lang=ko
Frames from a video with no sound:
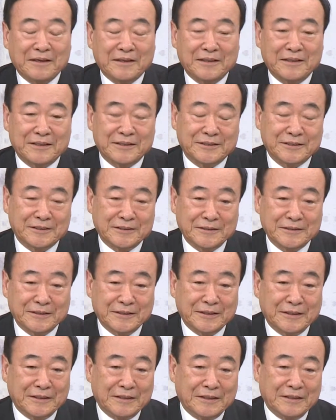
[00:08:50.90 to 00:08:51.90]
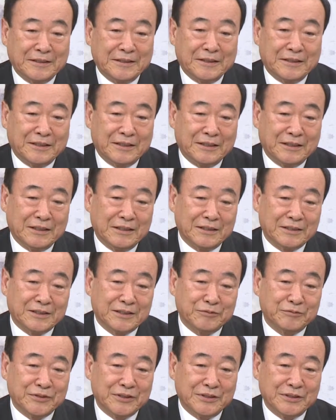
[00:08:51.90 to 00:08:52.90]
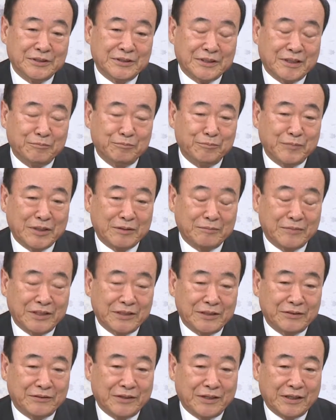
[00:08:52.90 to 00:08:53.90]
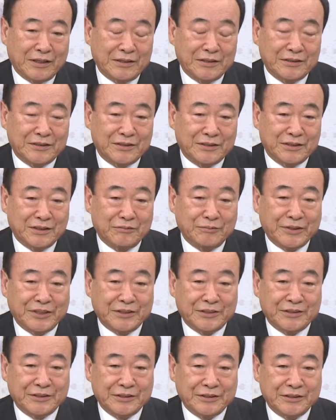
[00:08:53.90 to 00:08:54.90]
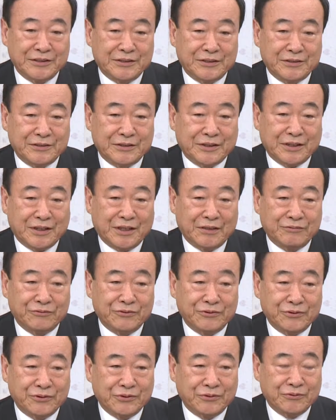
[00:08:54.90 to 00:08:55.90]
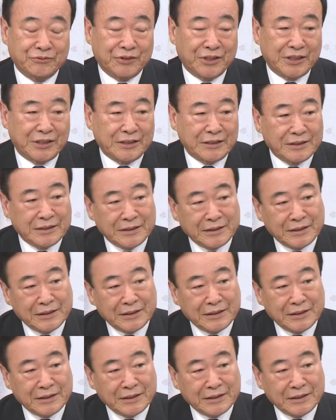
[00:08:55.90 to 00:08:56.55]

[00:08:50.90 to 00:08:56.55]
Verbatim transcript: 그래서 어, 지금 이 300만이 돼가는 시점에서 인천 사랑운동과